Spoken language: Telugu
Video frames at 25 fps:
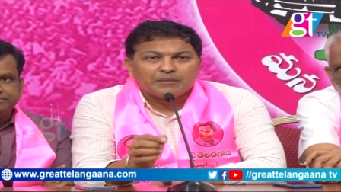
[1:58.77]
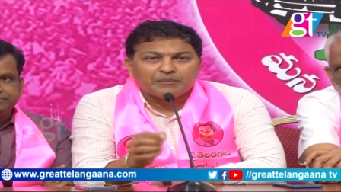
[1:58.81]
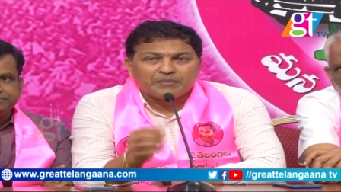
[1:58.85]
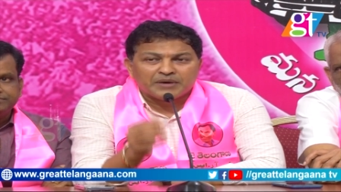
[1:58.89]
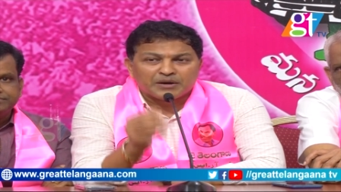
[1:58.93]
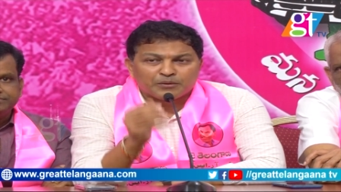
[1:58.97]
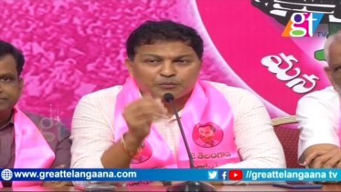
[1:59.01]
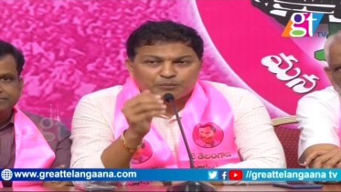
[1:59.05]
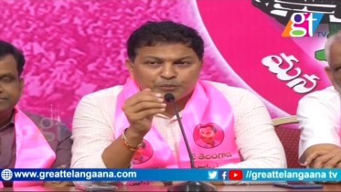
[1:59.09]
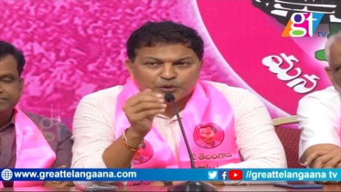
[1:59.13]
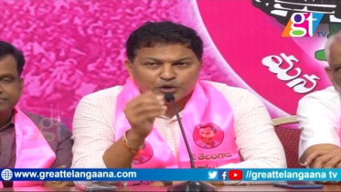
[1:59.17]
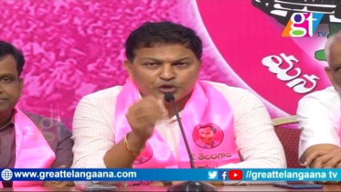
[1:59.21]
మా
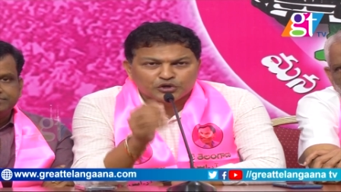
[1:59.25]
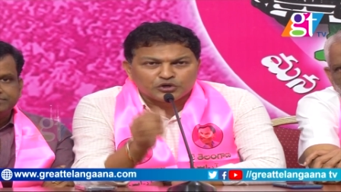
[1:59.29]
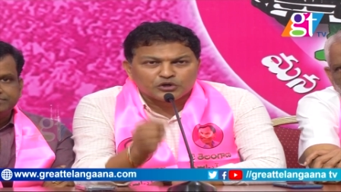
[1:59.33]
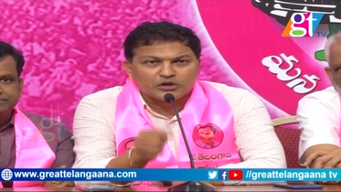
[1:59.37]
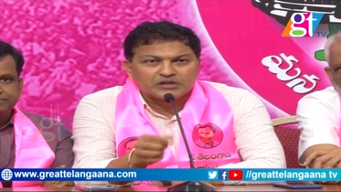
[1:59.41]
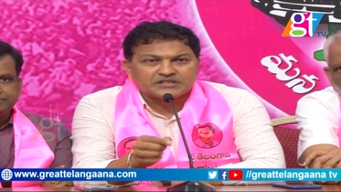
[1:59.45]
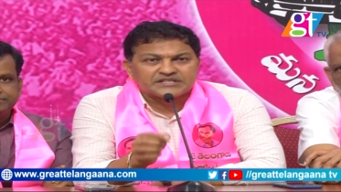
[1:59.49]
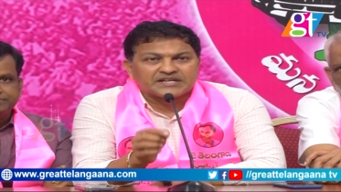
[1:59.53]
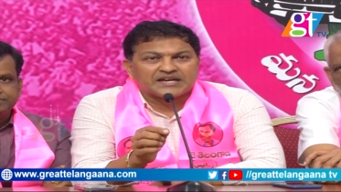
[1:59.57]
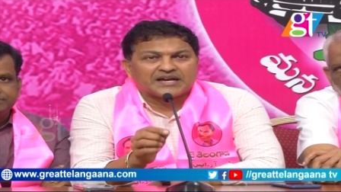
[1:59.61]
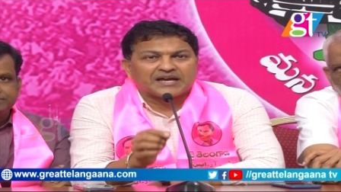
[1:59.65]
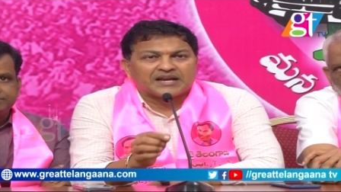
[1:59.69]

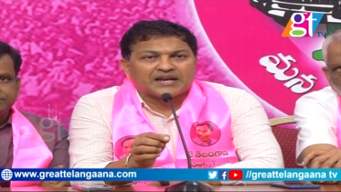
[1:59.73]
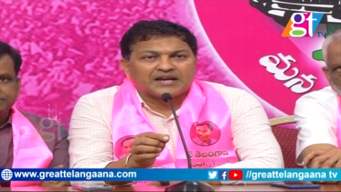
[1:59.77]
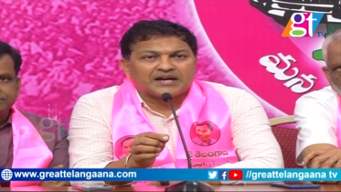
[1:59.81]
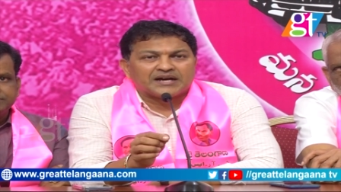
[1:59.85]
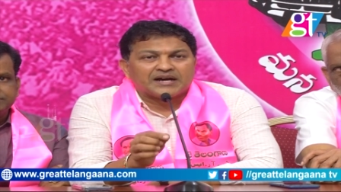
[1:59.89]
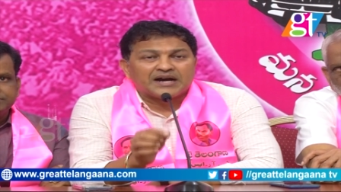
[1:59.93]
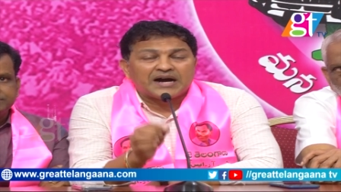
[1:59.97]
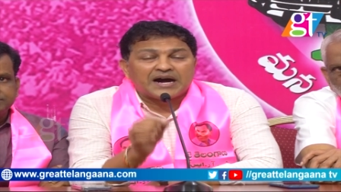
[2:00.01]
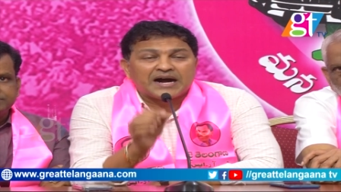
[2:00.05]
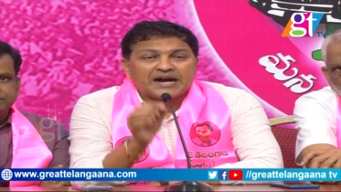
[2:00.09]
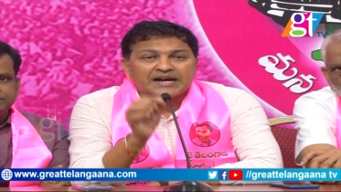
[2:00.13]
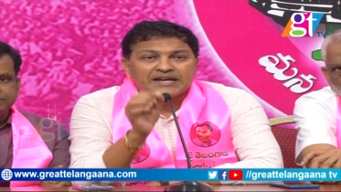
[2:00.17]
ప్రొక్యూర్ చేయాలా
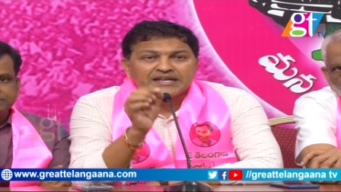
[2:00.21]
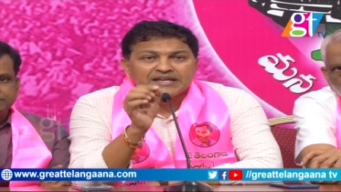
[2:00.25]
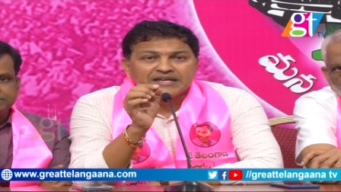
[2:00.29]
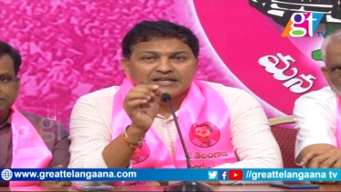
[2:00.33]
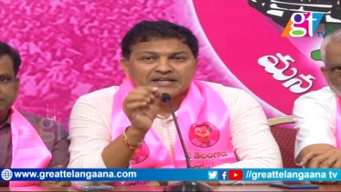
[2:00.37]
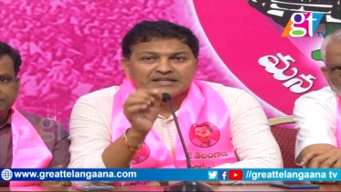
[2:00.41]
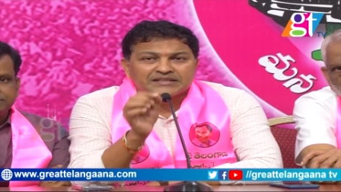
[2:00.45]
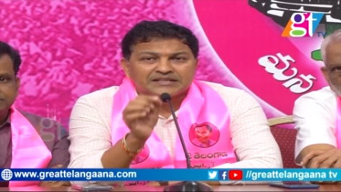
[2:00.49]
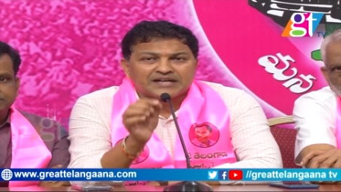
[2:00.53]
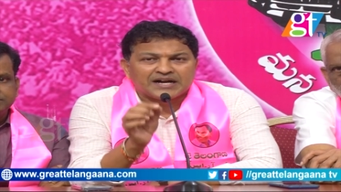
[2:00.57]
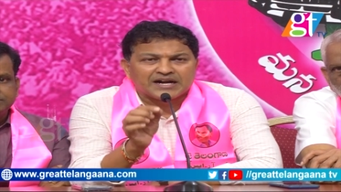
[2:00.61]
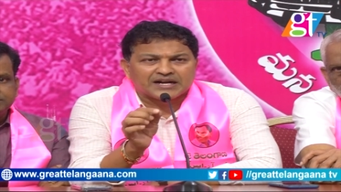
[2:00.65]

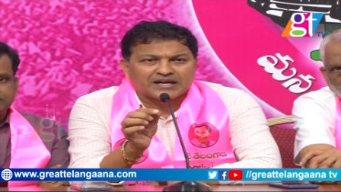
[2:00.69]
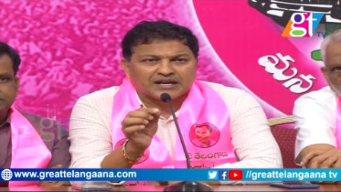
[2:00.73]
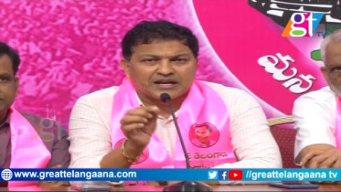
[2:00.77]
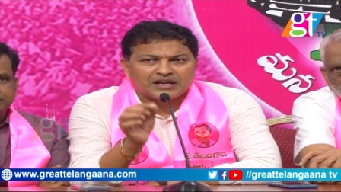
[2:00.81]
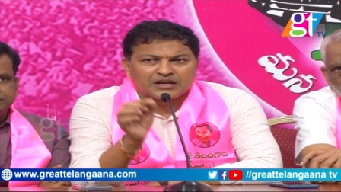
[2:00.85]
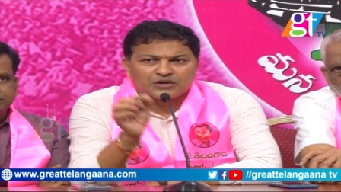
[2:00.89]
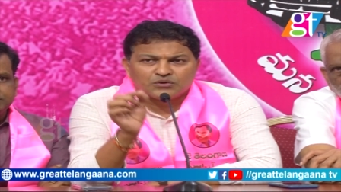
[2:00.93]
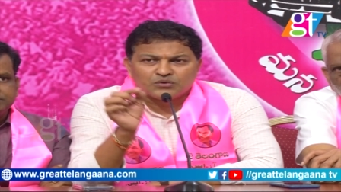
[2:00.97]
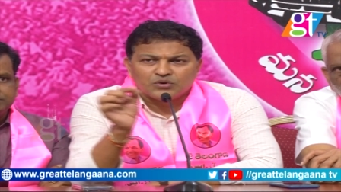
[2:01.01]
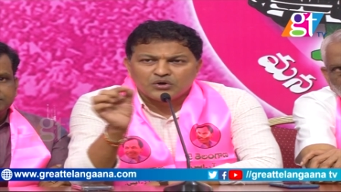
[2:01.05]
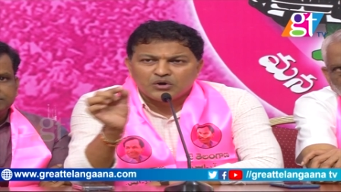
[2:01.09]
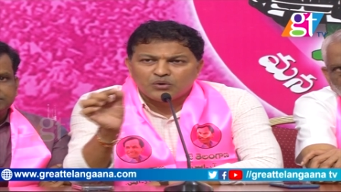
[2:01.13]
అడిగిన
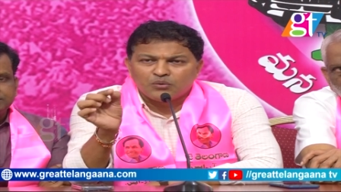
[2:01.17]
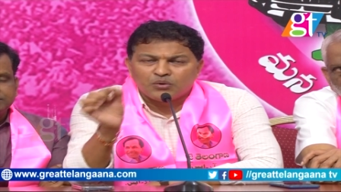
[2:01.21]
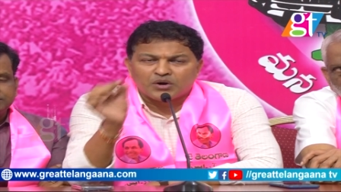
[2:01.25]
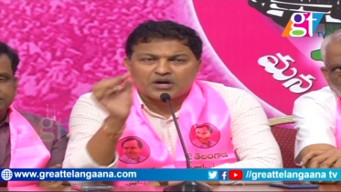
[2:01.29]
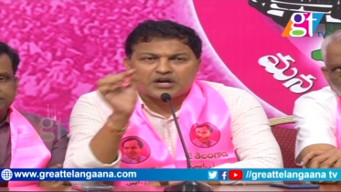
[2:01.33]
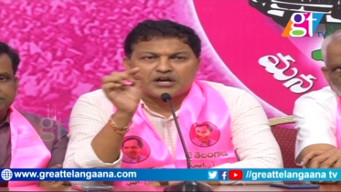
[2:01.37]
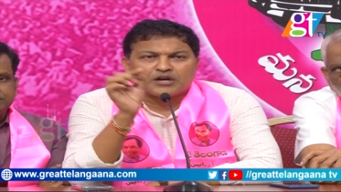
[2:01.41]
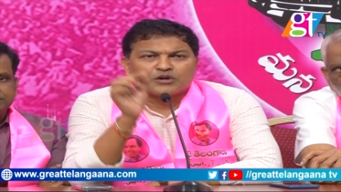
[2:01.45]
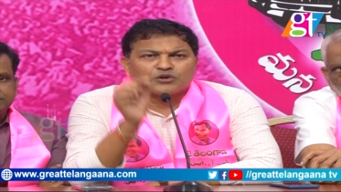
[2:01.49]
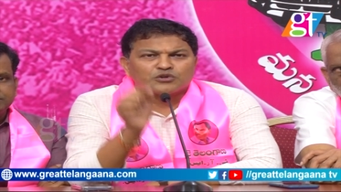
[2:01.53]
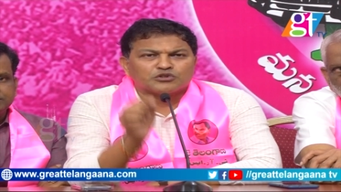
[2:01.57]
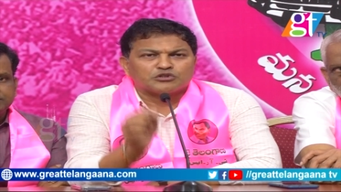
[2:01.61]
దాఖలాలు
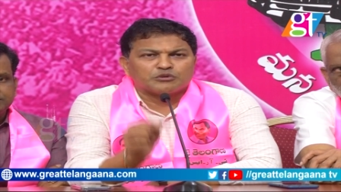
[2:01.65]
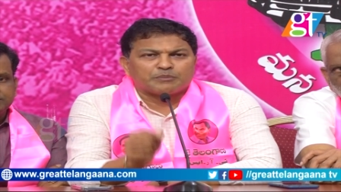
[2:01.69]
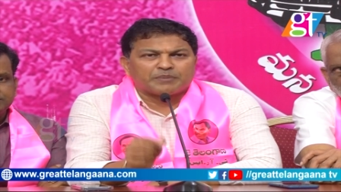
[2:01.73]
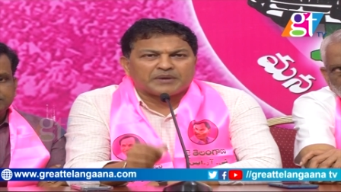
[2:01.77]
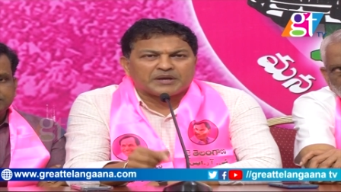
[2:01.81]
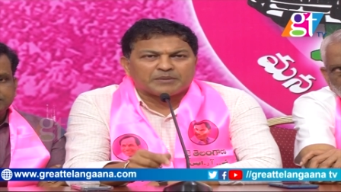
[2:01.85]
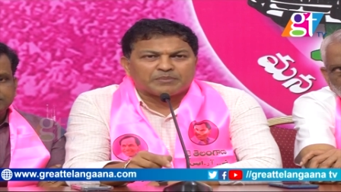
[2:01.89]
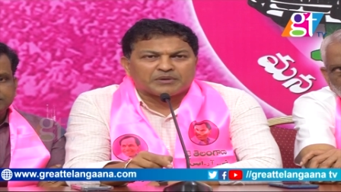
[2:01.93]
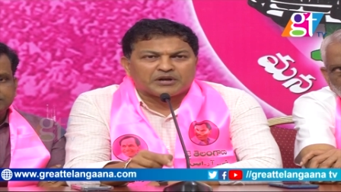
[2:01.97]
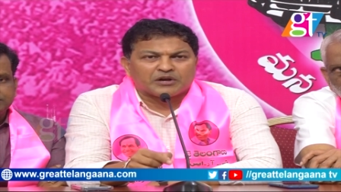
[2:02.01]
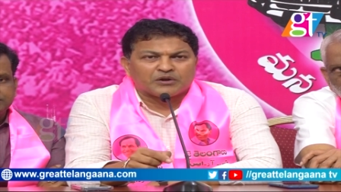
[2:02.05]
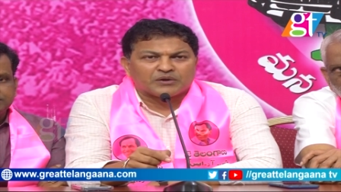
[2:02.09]
ఒక్కరోజు
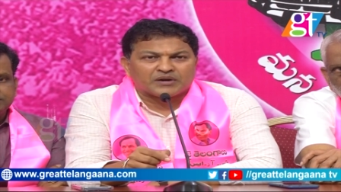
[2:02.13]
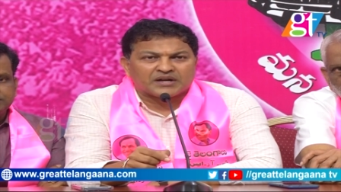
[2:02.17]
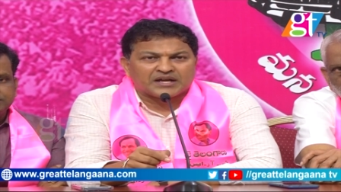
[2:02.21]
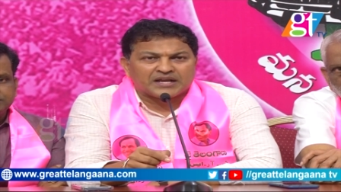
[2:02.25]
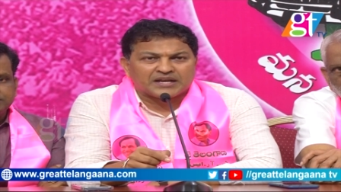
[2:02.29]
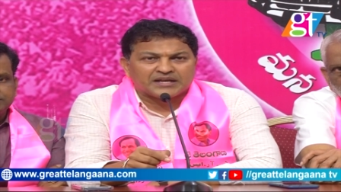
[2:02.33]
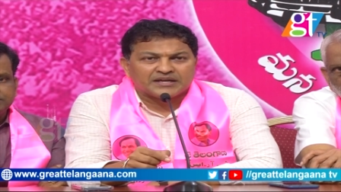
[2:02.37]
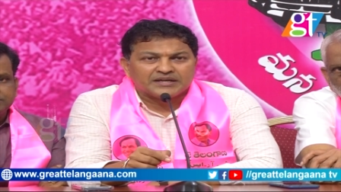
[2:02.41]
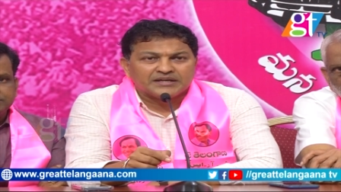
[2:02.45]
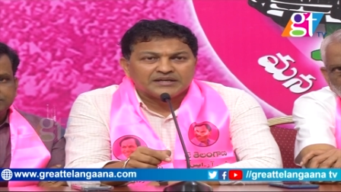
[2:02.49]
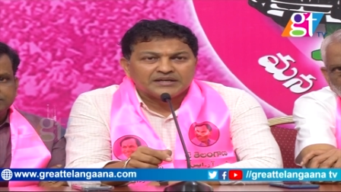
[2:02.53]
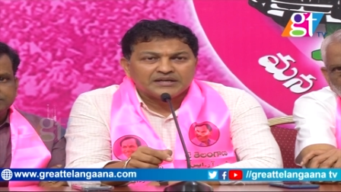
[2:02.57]
పేపర్లో
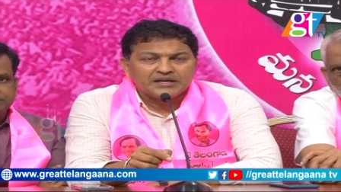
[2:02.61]
రాలే